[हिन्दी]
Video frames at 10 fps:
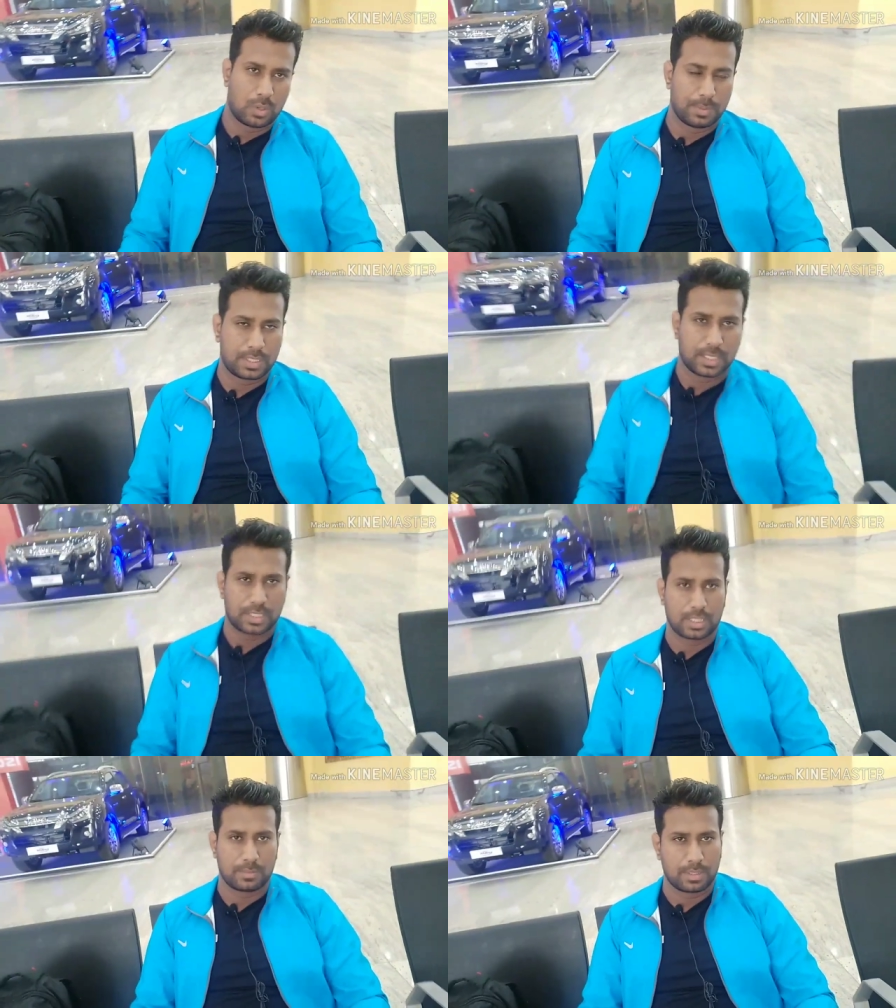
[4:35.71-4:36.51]
कमेंट
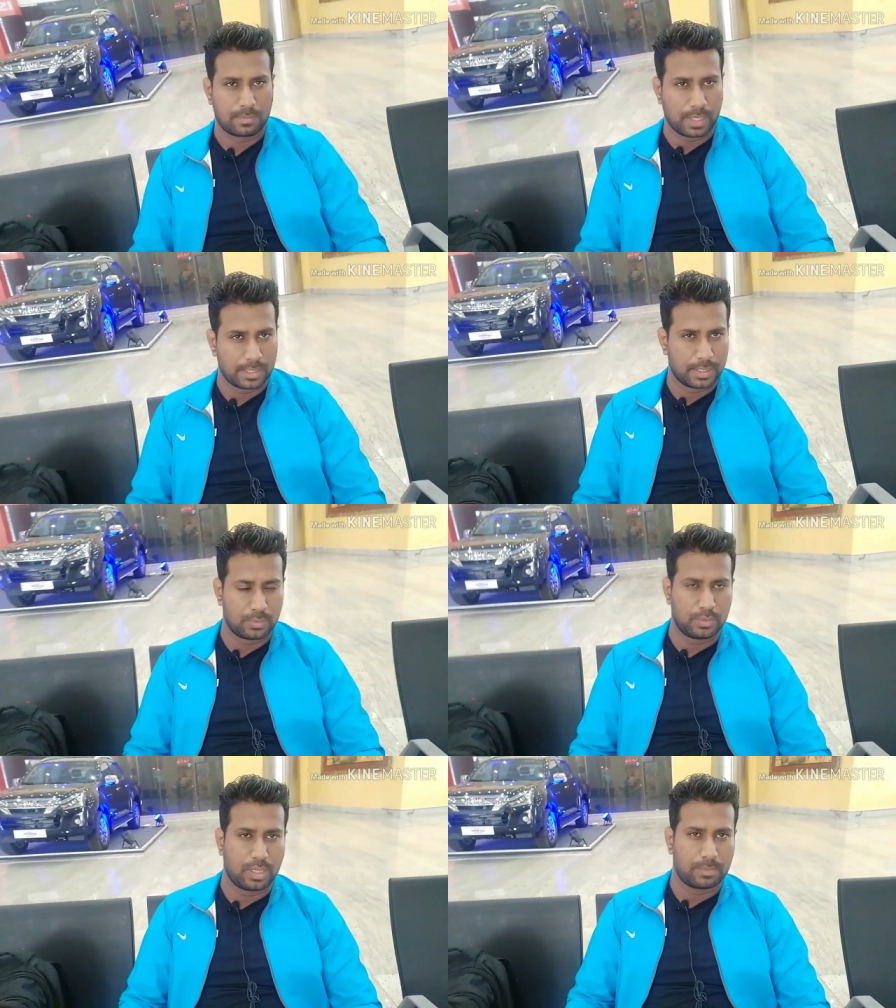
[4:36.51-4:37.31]
सेक्शन में रिप्लाई दे
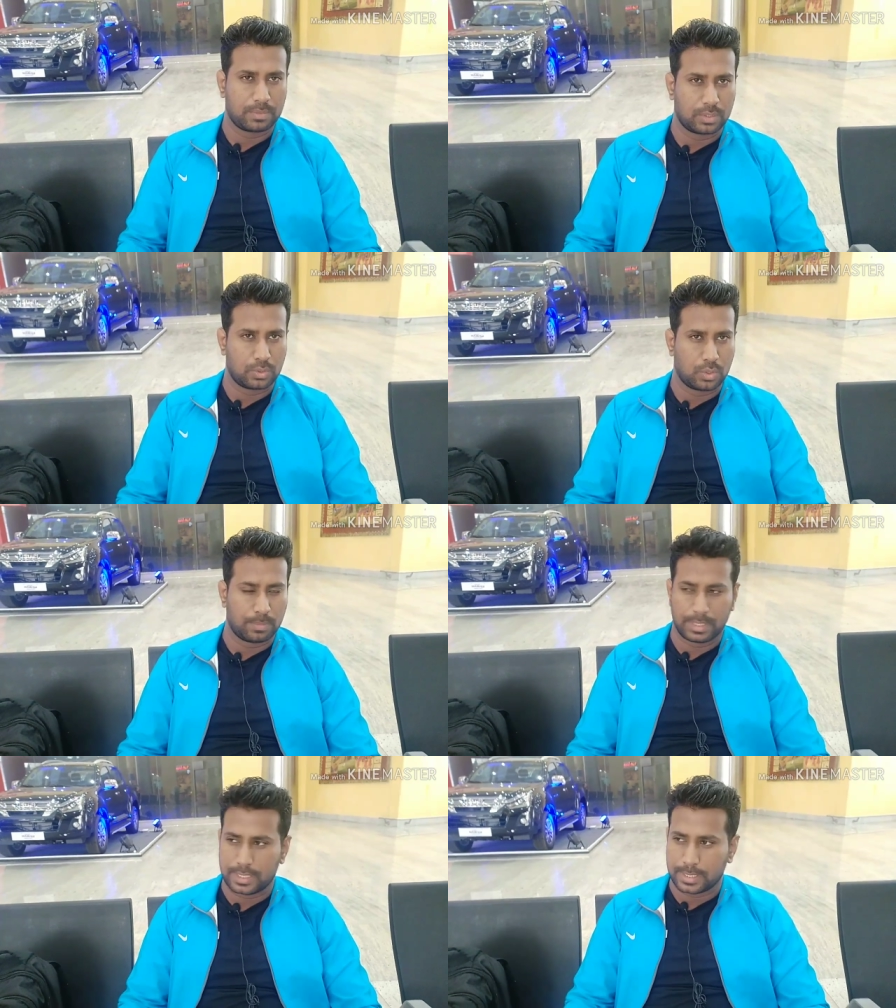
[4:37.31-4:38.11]
दूँगा आप ज़रूर
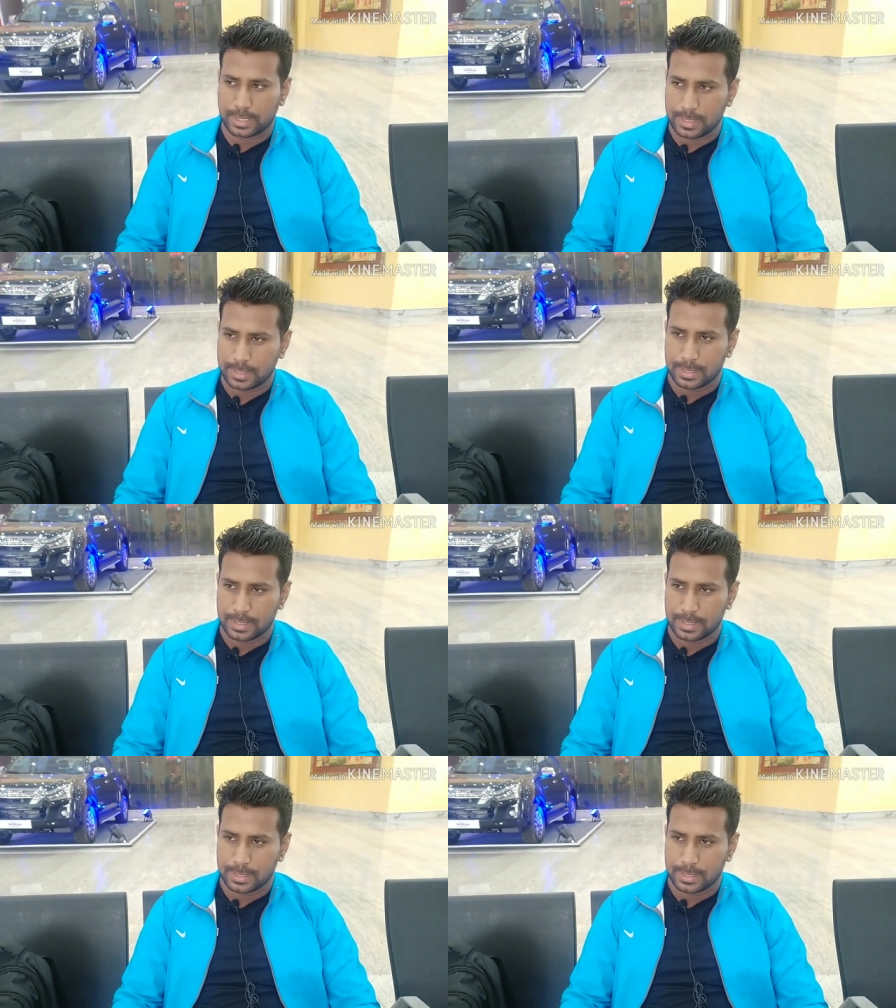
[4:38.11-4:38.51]
कमेंट करिए